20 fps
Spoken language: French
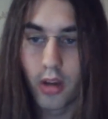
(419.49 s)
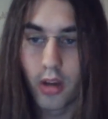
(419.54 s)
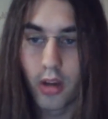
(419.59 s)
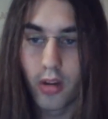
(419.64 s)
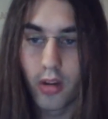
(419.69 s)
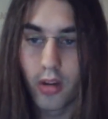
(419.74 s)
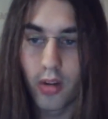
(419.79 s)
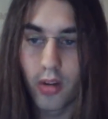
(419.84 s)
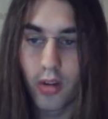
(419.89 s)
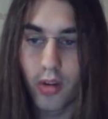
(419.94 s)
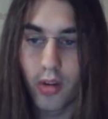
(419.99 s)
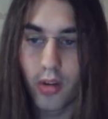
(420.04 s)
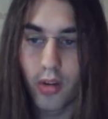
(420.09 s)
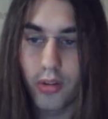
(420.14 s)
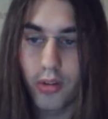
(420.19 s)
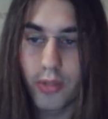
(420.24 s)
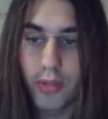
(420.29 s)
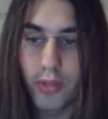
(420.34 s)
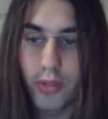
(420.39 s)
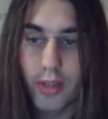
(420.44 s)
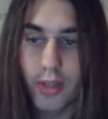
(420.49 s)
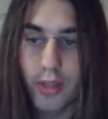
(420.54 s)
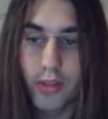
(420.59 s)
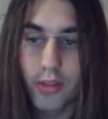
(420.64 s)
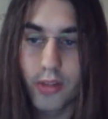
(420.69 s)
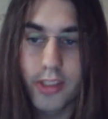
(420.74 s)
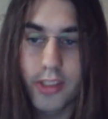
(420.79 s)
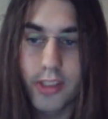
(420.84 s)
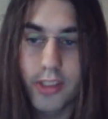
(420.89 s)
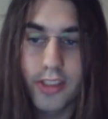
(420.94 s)
Euh, ensuite,
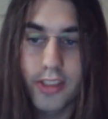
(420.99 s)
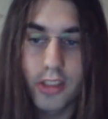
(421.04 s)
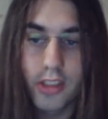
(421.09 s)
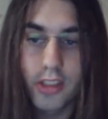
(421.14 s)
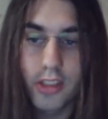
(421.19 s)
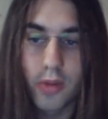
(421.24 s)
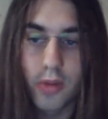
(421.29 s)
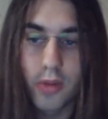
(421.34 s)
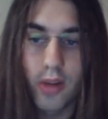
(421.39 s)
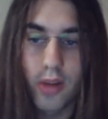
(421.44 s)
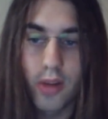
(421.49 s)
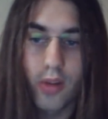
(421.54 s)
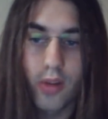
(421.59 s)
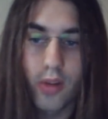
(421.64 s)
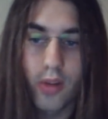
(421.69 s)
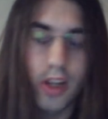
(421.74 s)
le 17 juin, on